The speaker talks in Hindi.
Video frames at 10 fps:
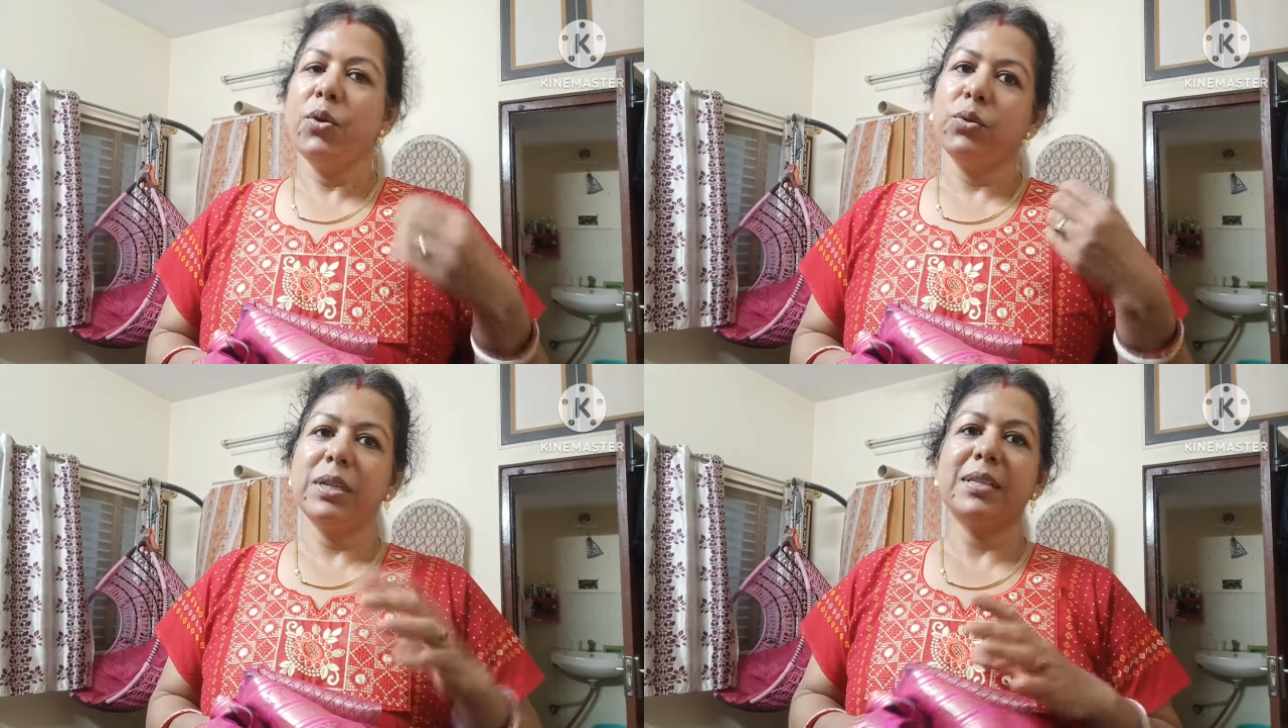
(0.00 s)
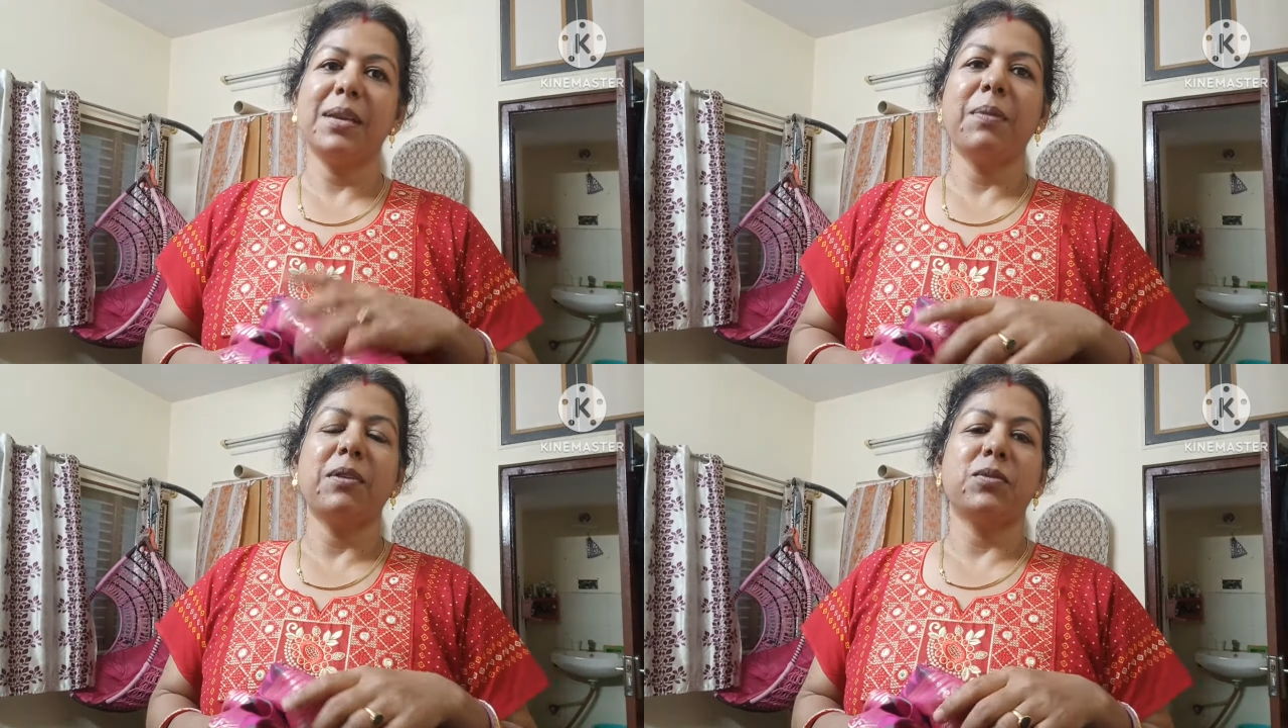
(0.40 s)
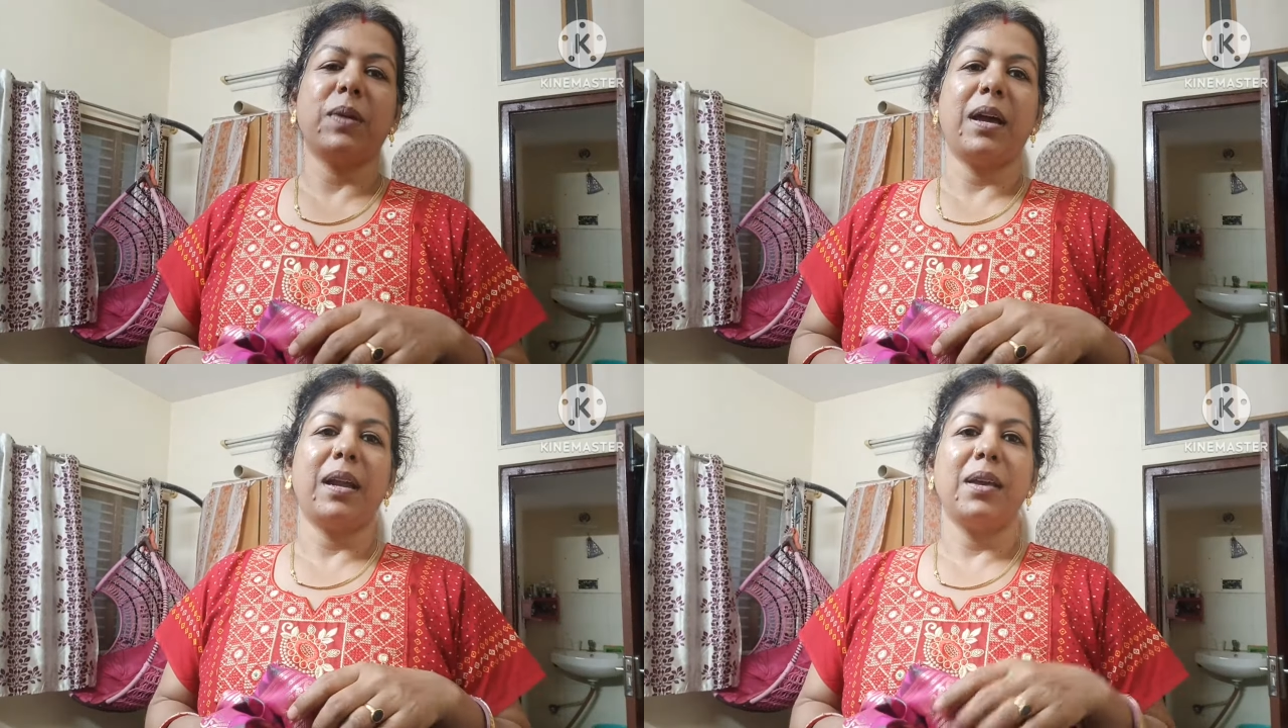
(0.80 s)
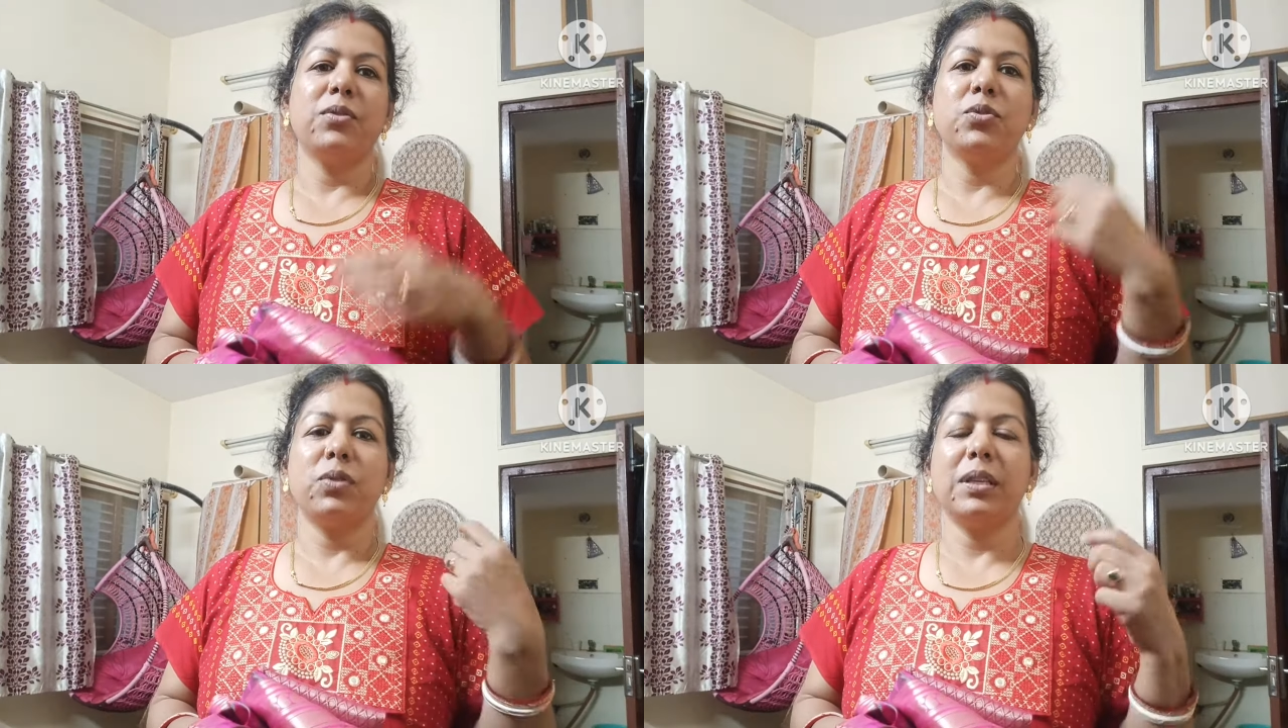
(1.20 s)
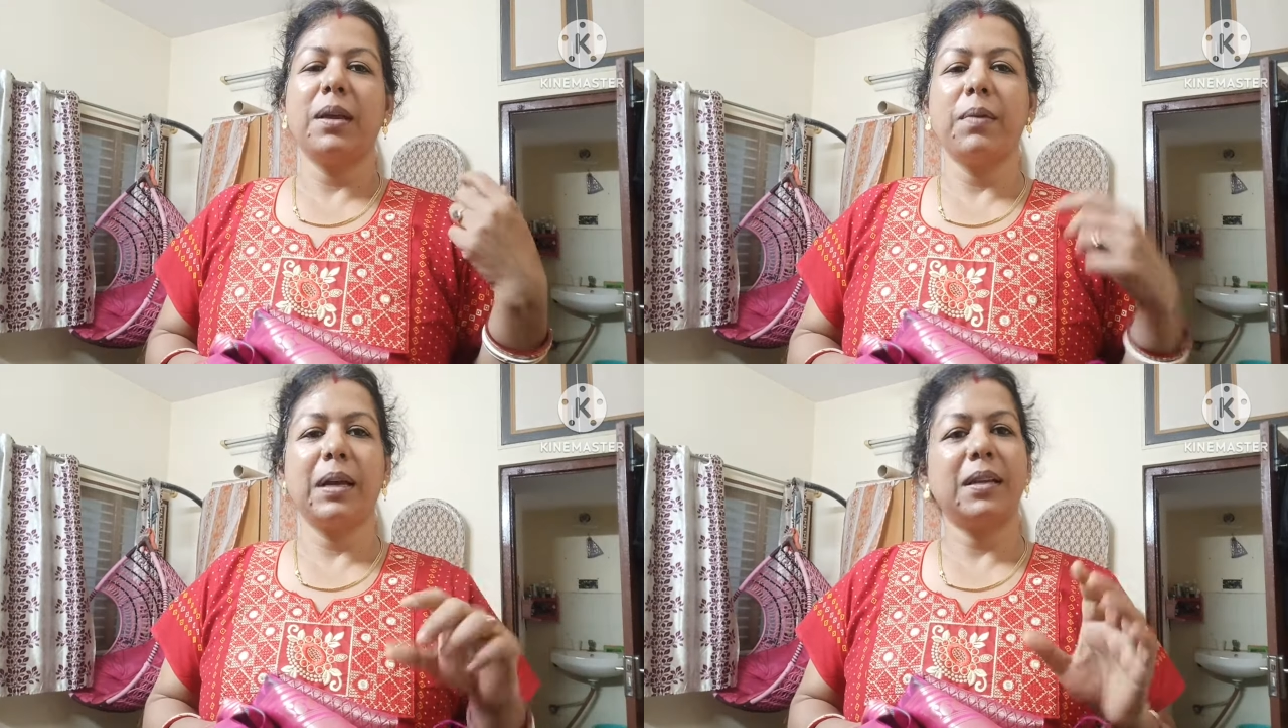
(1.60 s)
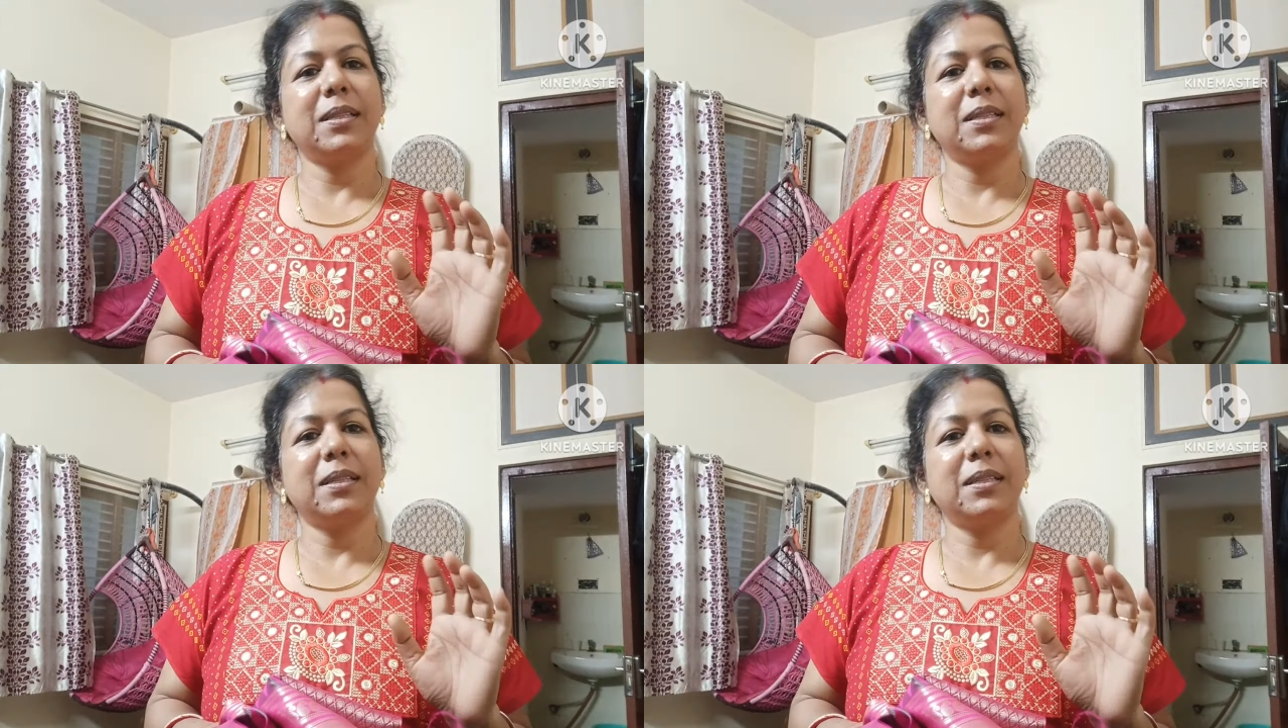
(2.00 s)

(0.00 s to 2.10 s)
उधर से ब्लाउज बना रही हूँ चूड़ीदार वगैरह